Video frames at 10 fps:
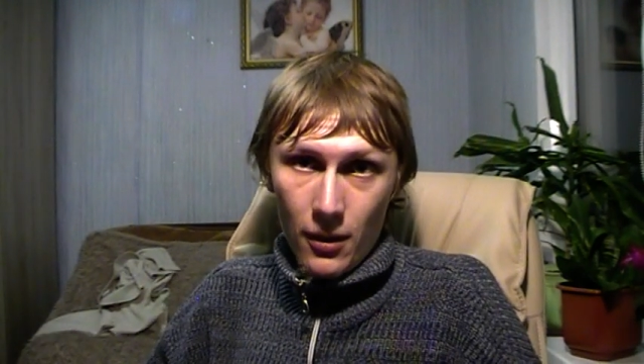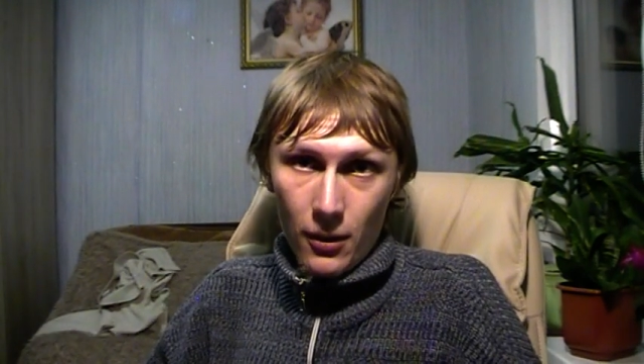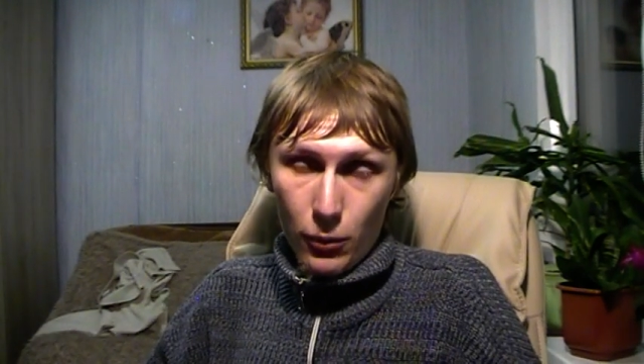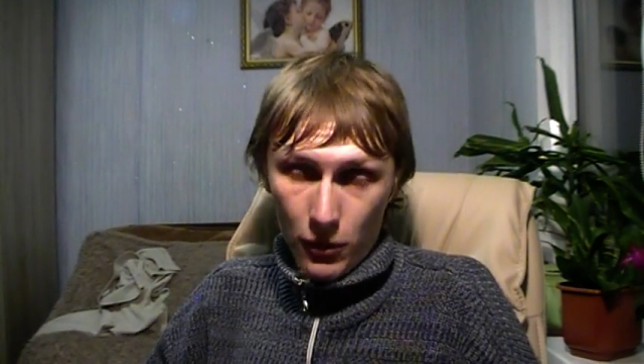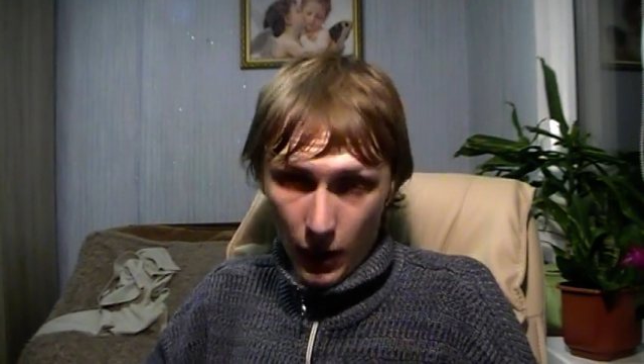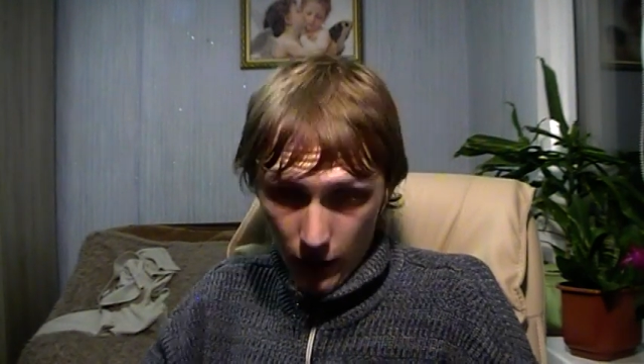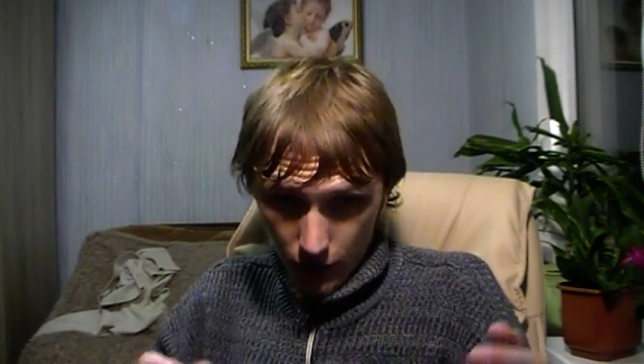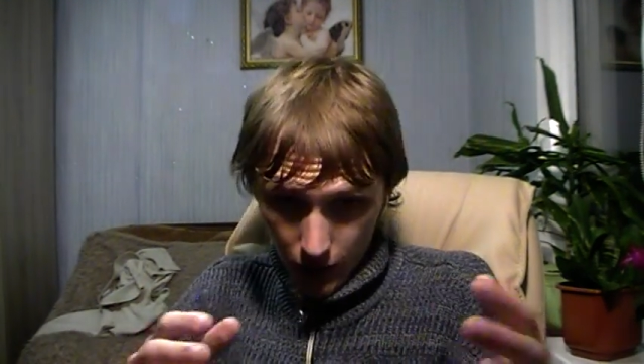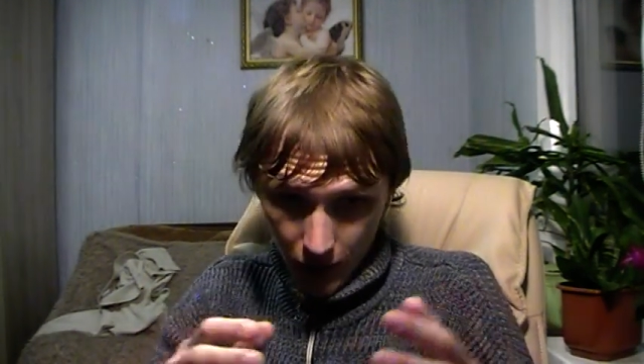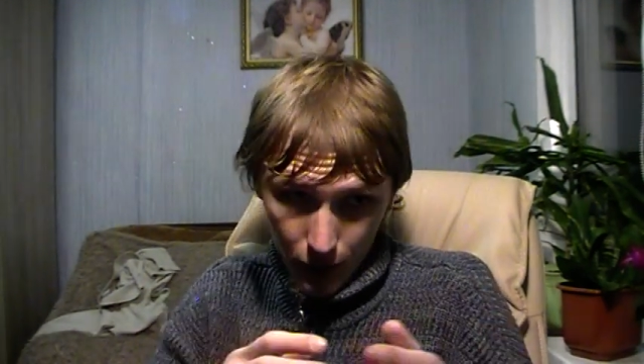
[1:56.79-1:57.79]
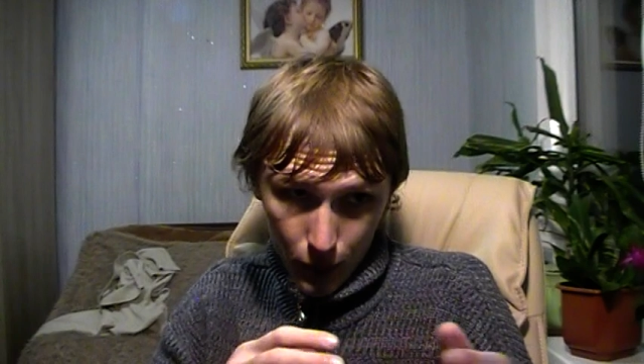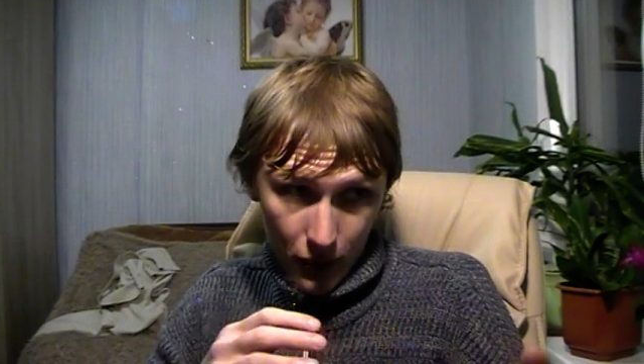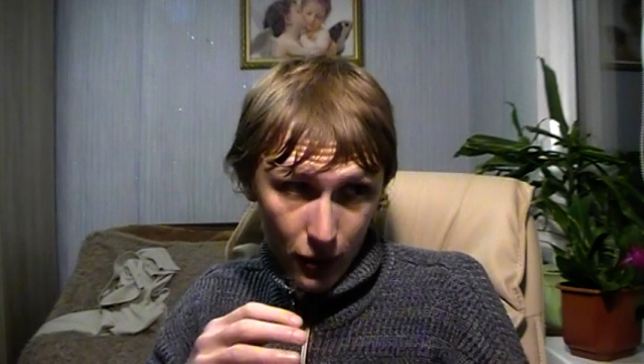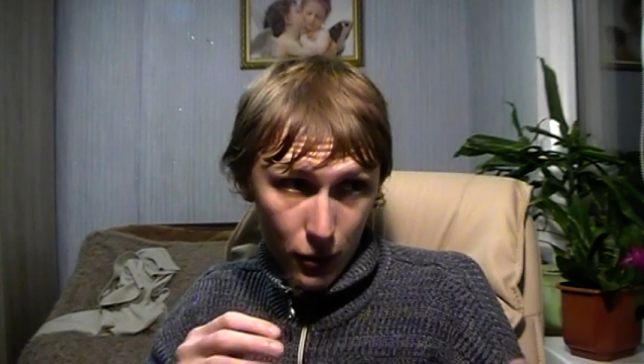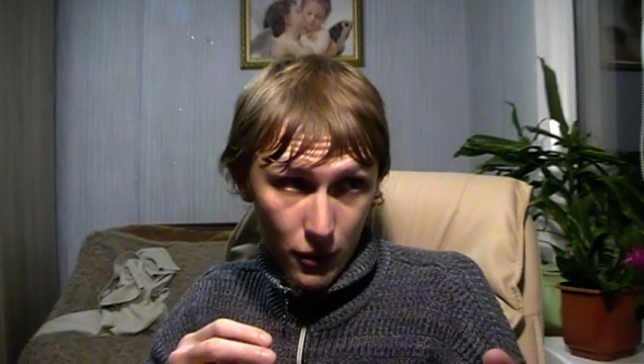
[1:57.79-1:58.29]
То есть а вы с ним
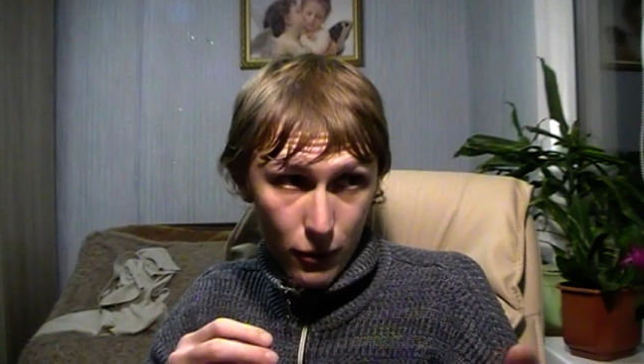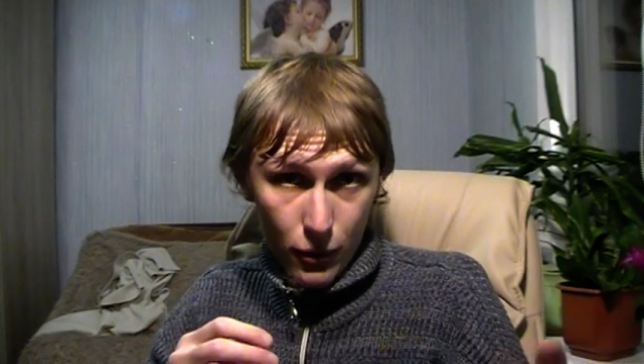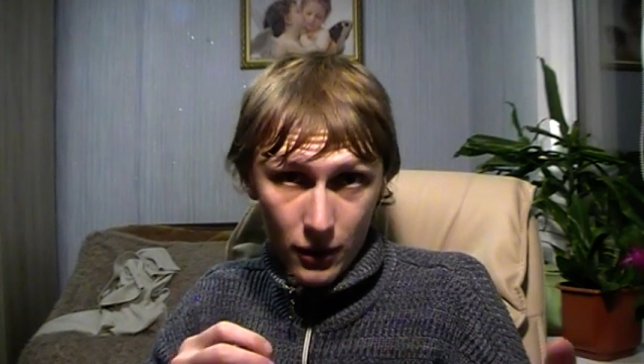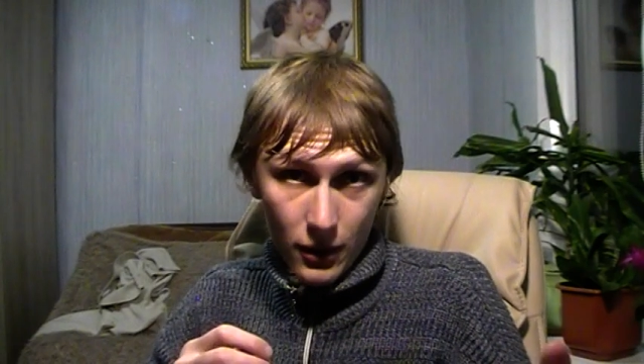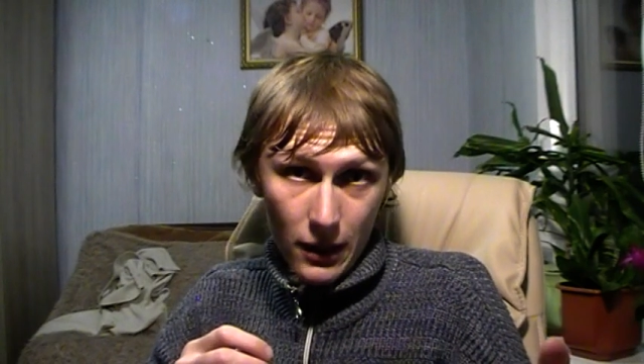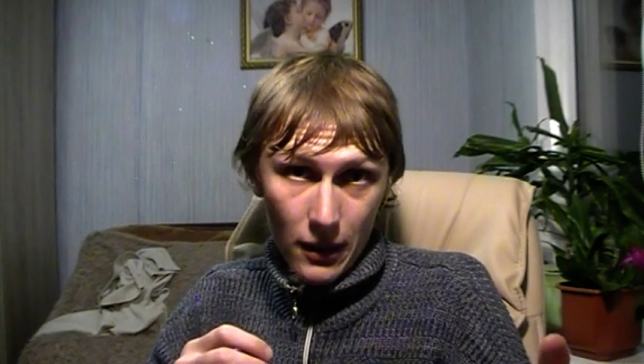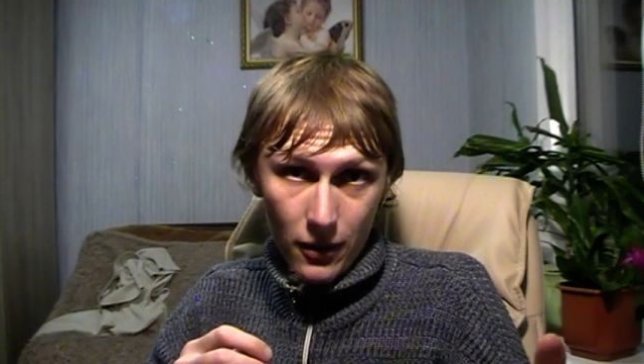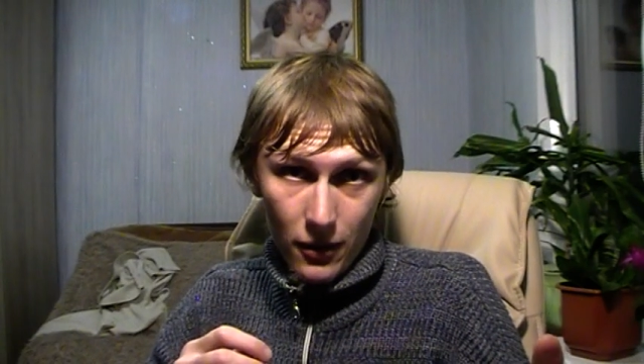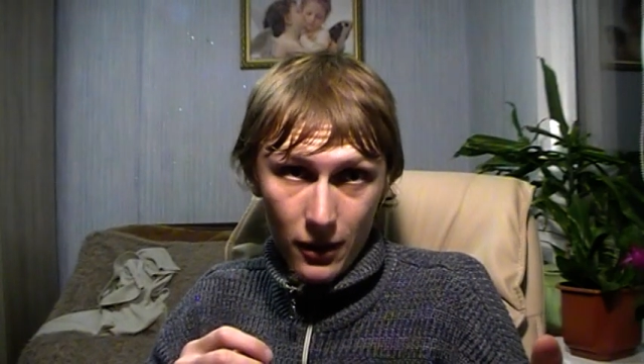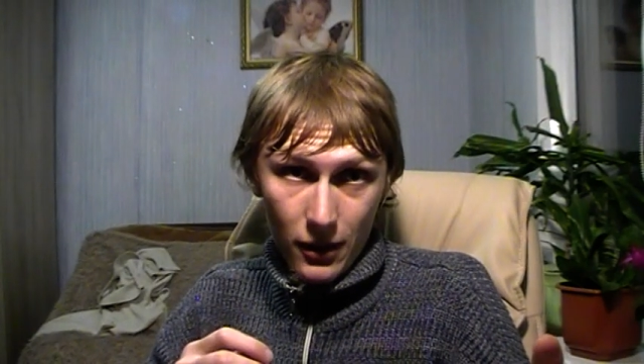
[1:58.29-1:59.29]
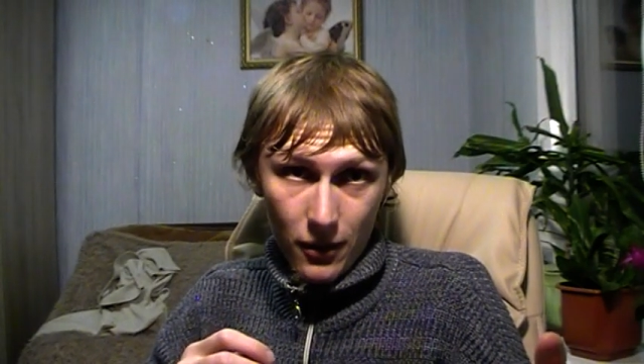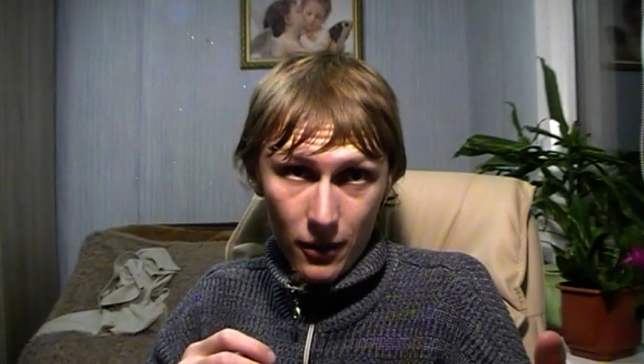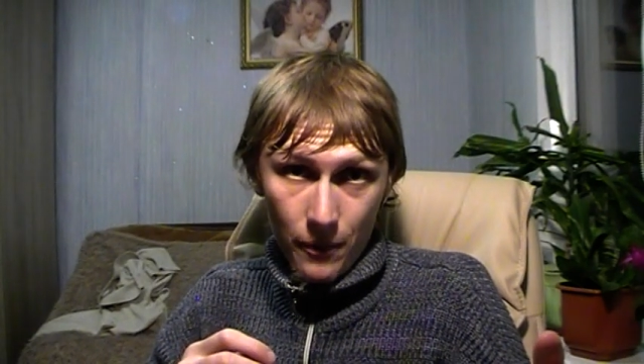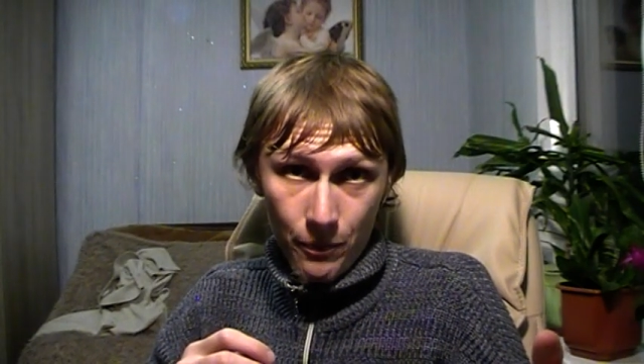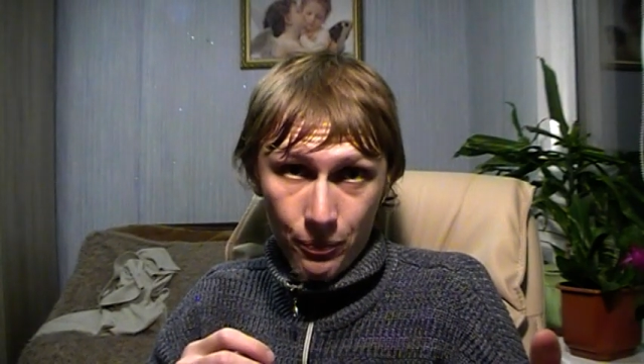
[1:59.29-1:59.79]
боксируете вроде на дальней дистанции.